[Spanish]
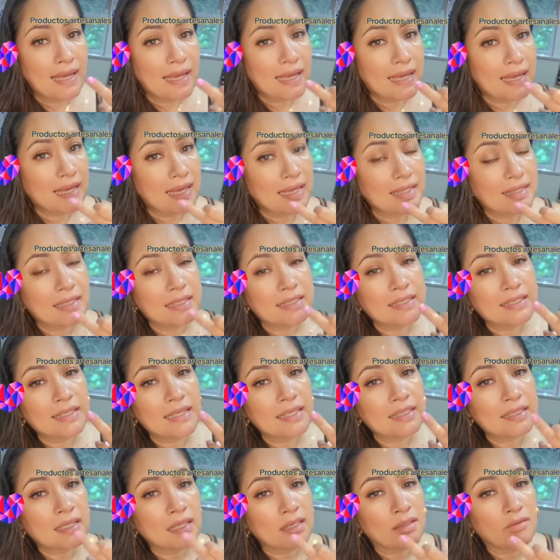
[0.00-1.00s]
eh, te
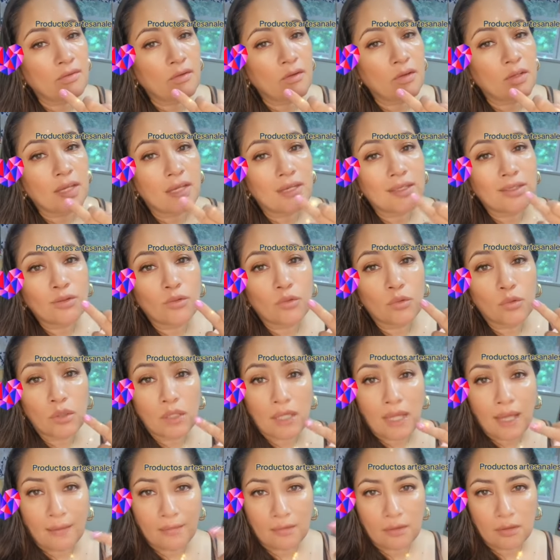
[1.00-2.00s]
tienes que exfoliar tus
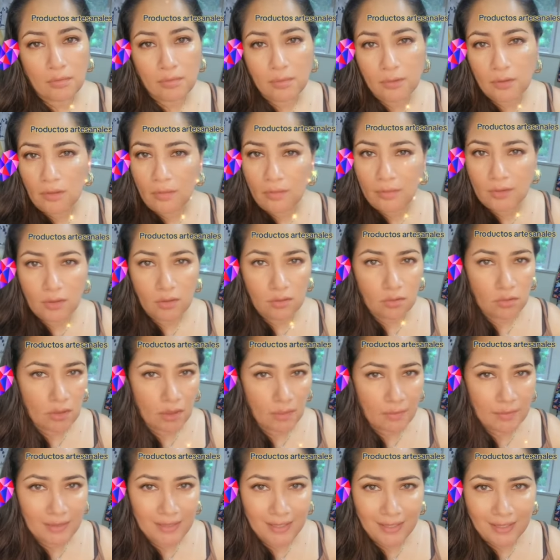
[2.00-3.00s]
labios por lo menos
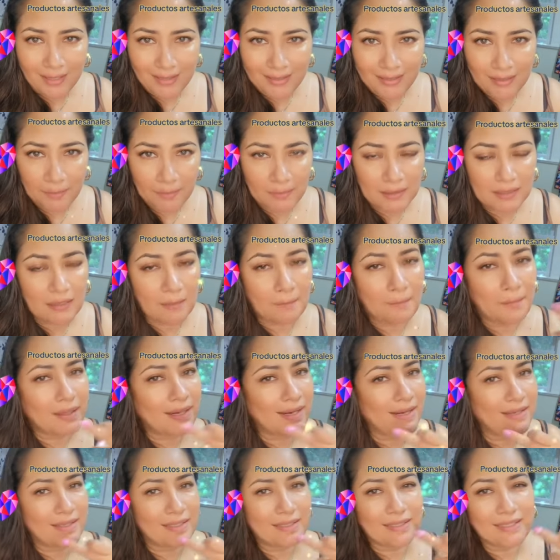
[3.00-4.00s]
una vez a la semana
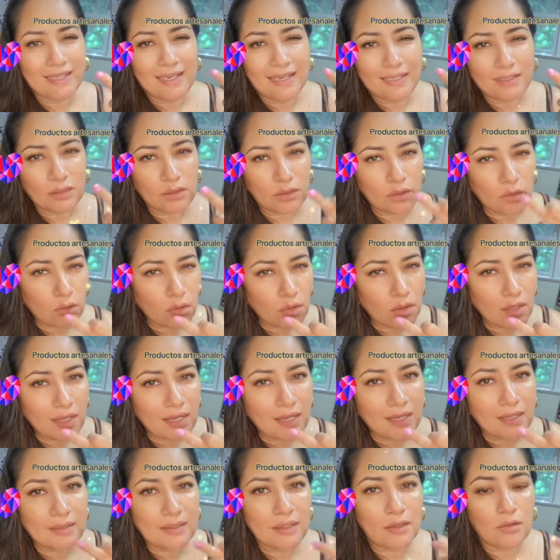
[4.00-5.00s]
para retirar todas
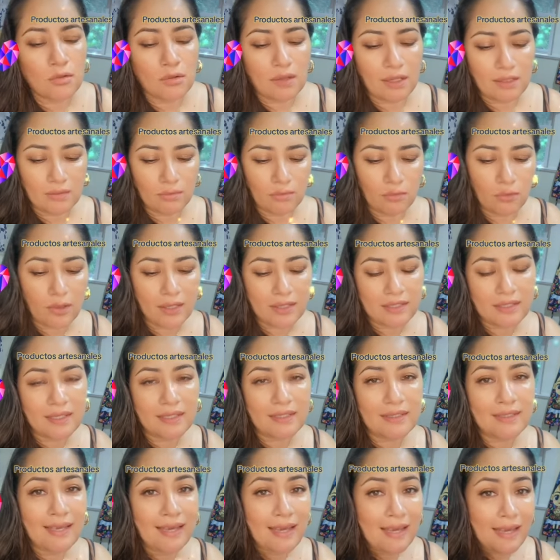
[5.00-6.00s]
las células
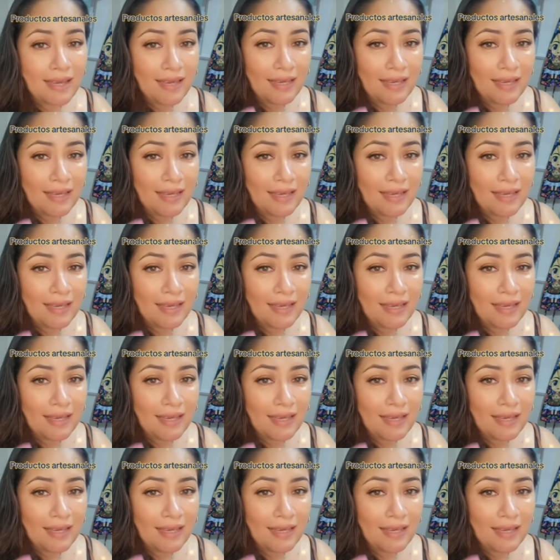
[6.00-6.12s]
muertas